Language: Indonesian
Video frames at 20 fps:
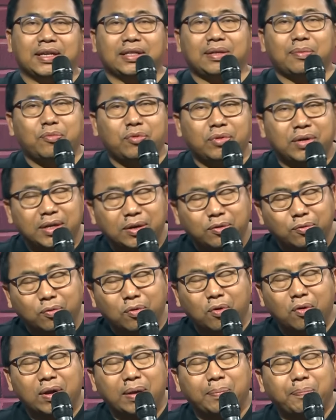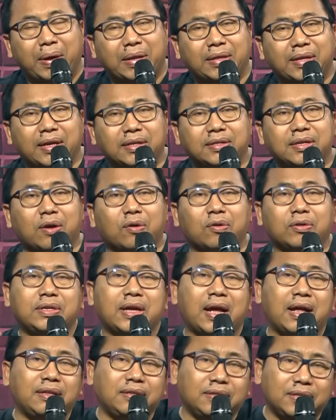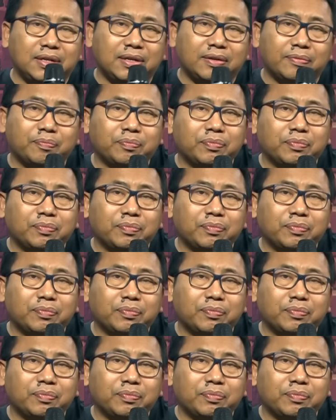ketemu didukung oleh partai yang jago janji.